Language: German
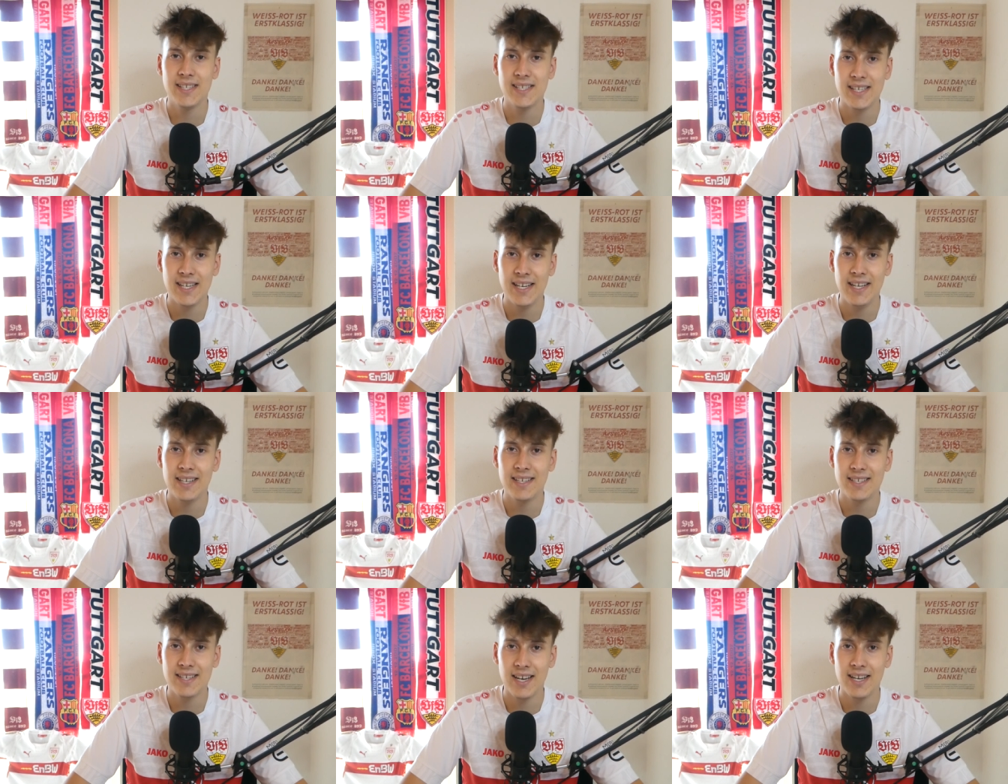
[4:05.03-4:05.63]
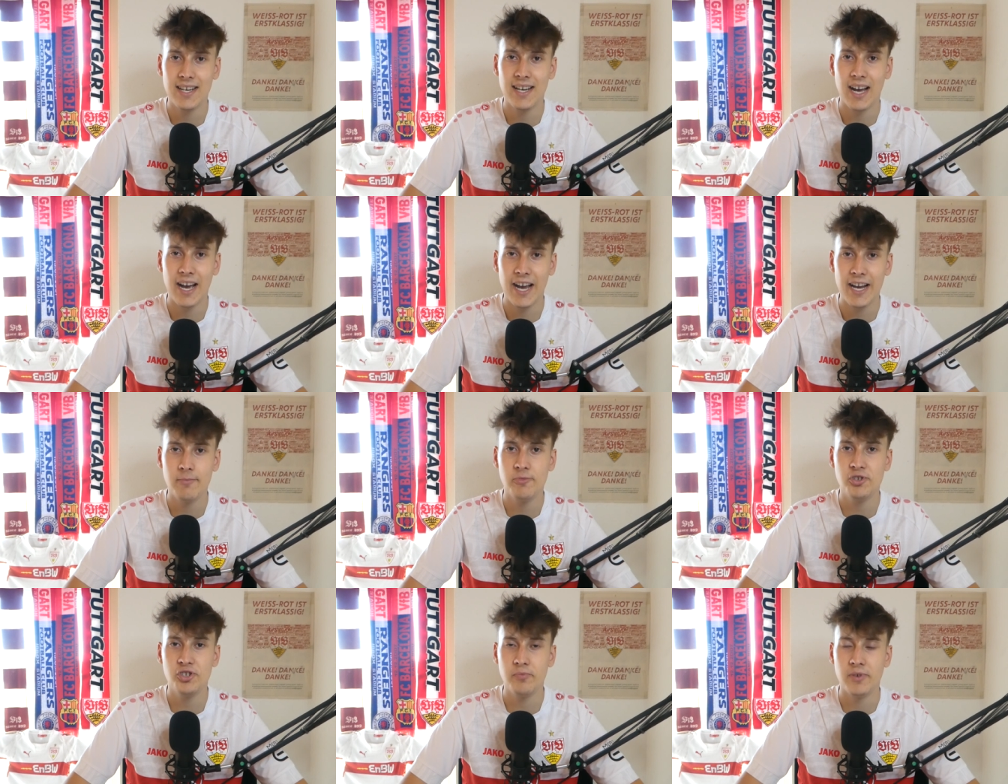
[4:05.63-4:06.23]
15.
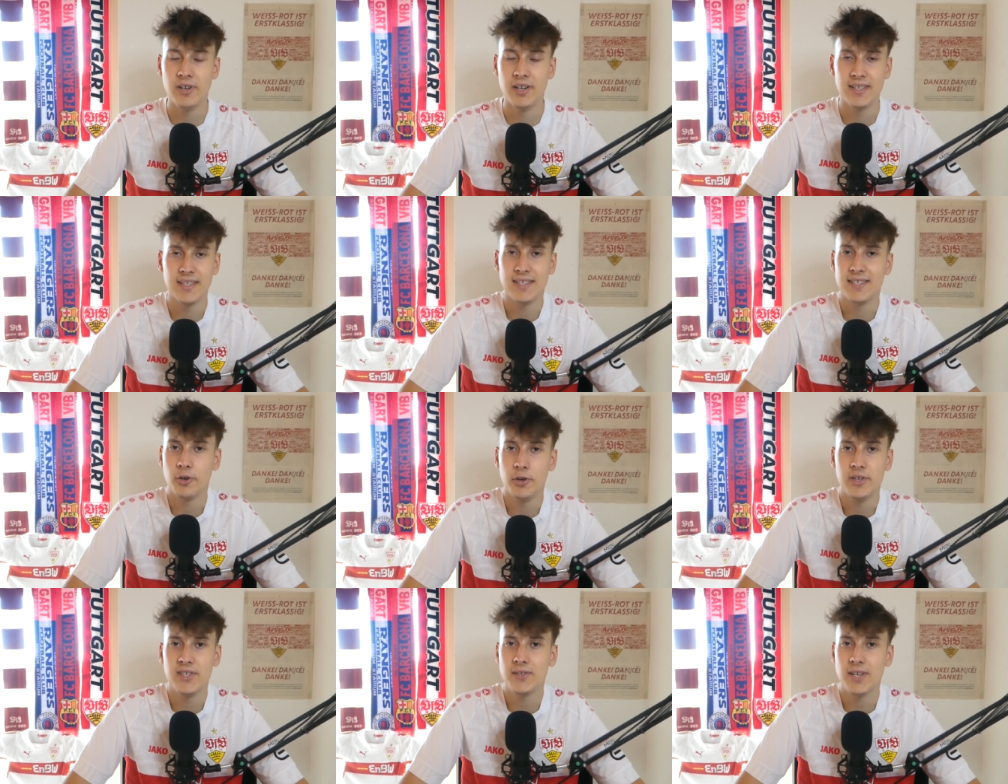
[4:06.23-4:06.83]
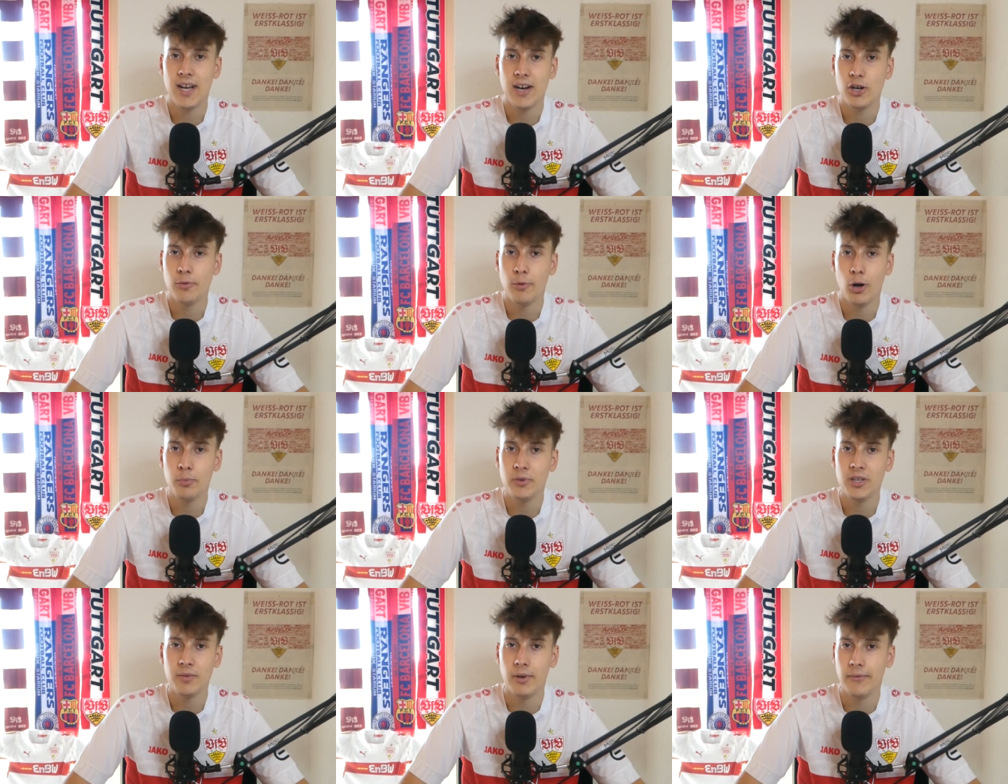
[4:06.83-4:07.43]
Heimspiel. Es ist heutzutage
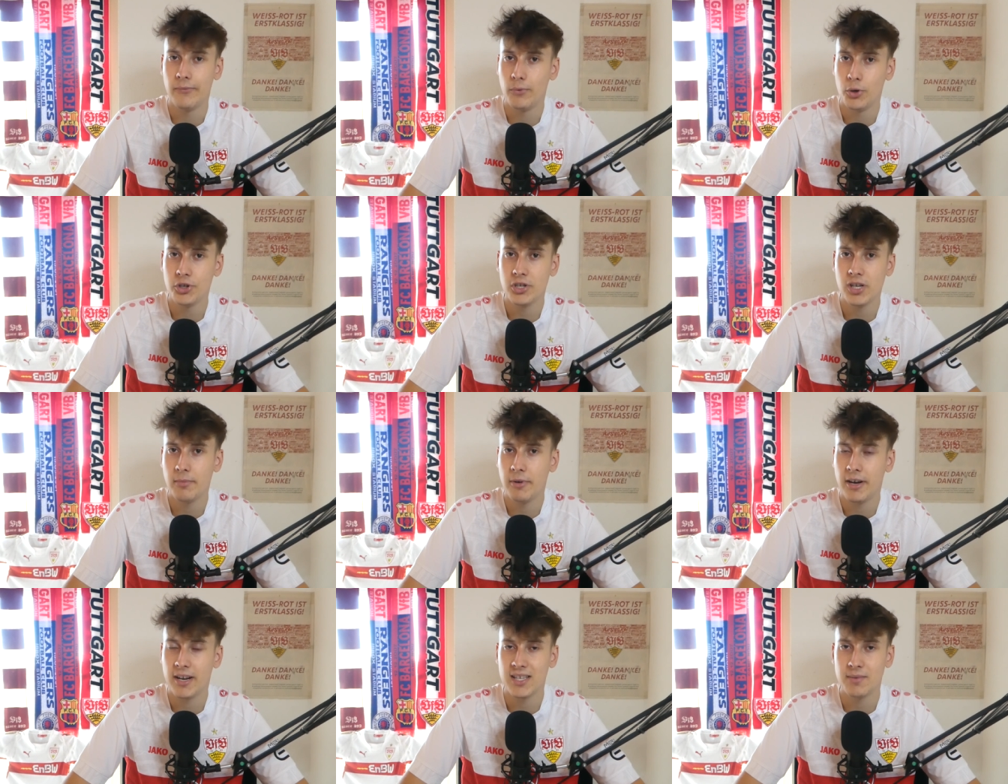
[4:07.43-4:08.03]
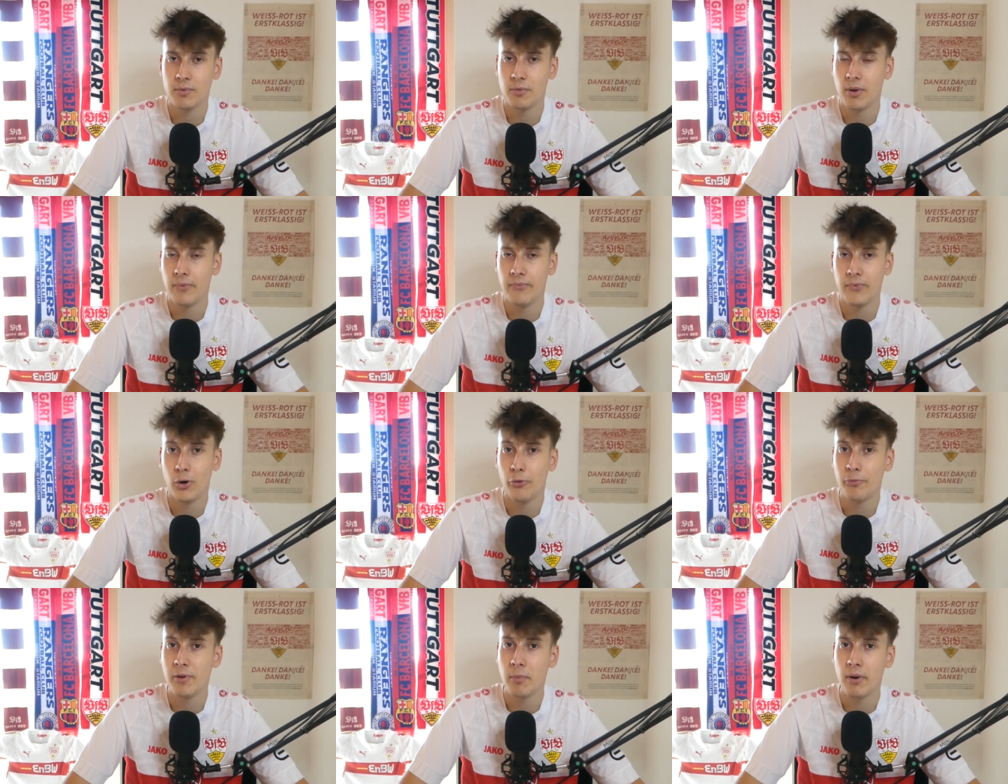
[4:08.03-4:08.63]
überhaupt nicht mehr vorstellbar, dass man beim
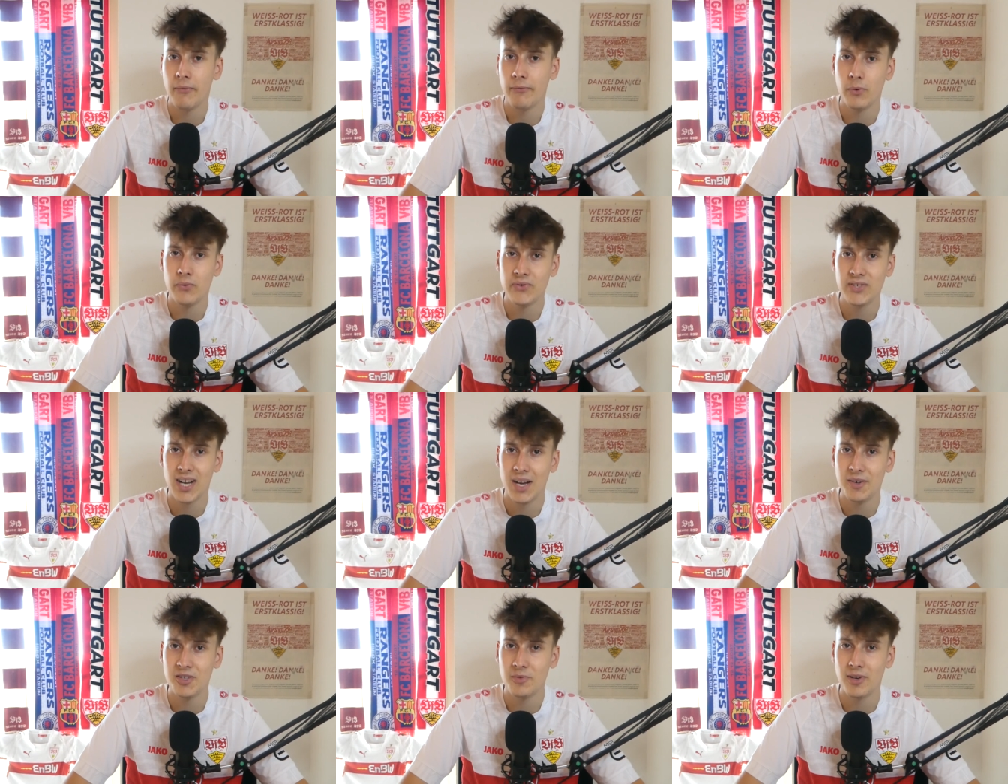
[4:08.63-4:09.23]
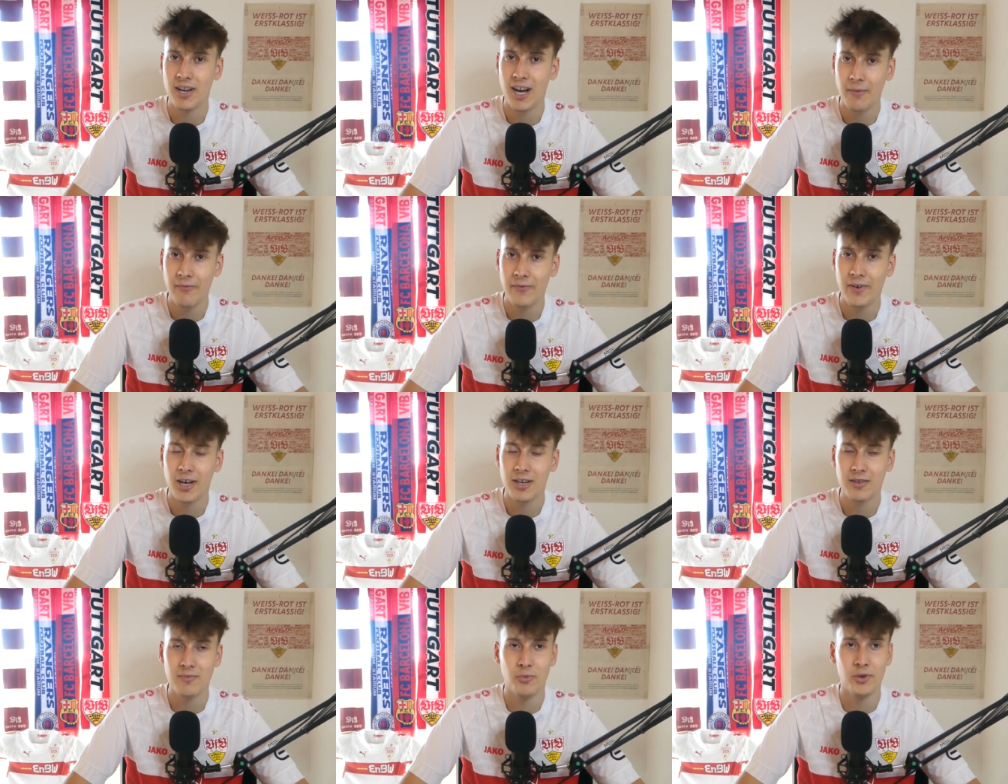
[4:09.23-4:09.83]
VfB mal 15 Heimspiele
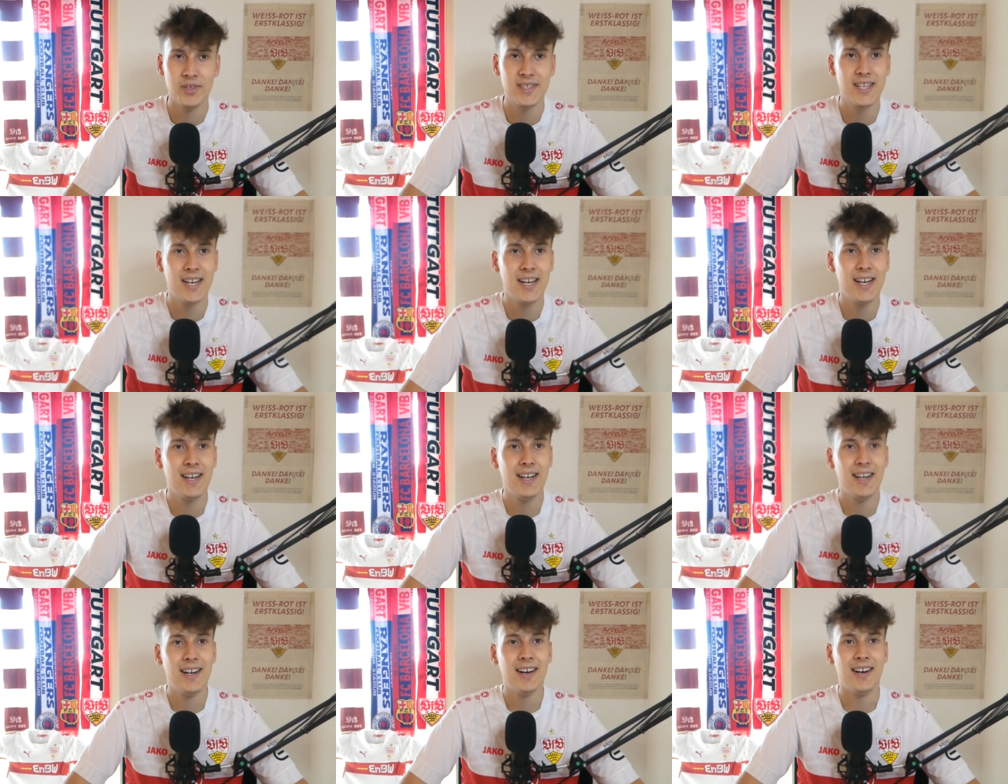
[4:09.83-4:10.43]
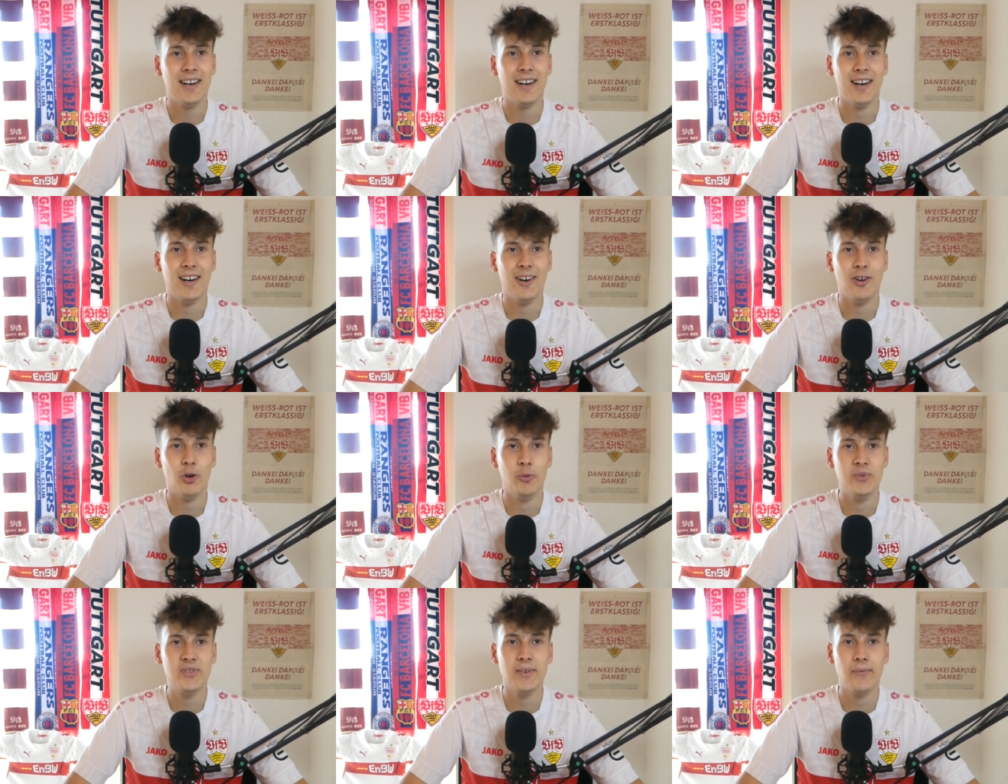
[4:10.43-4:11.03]
abwarten muss, äh,
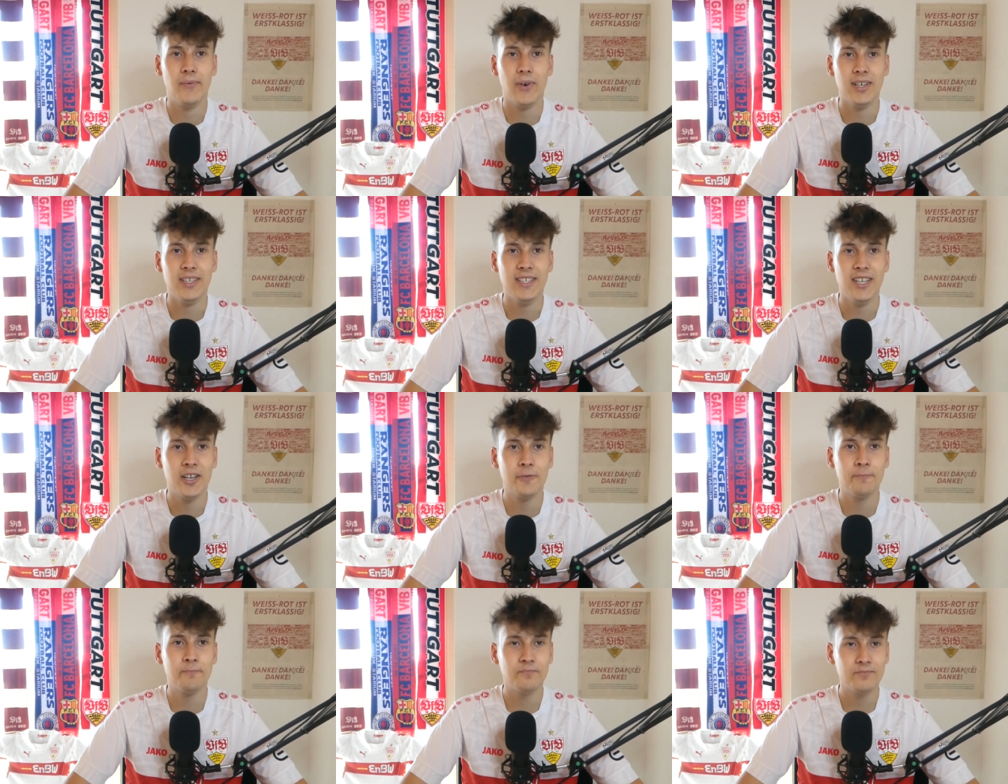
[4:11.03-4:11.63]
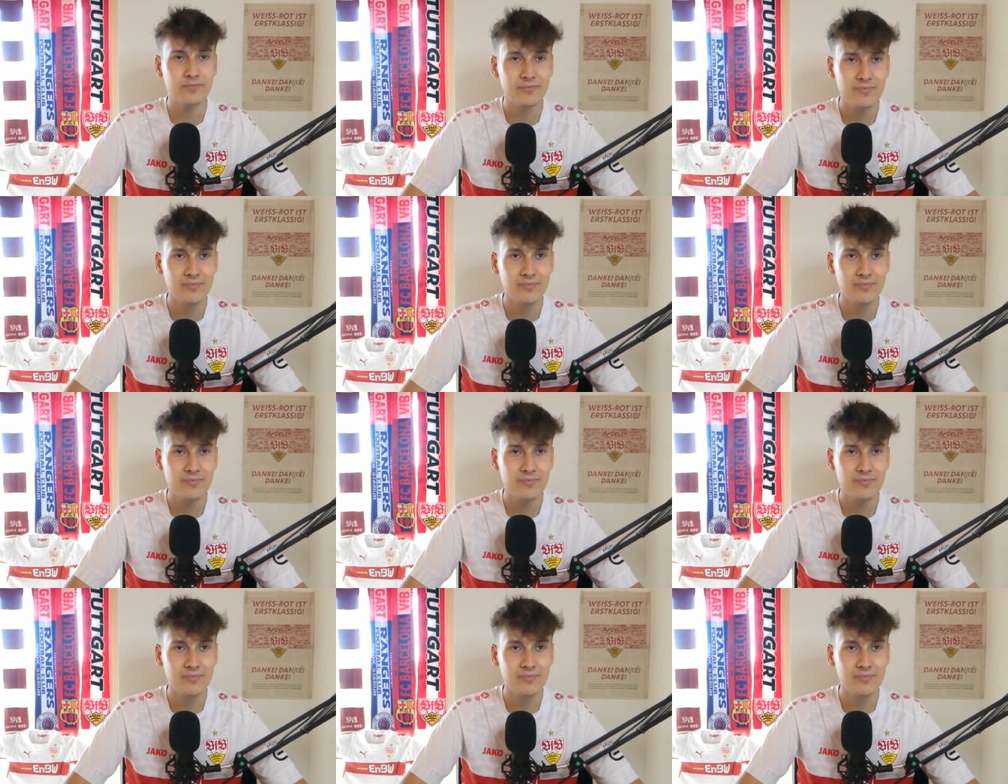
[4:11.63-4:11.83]
um zu verlieren.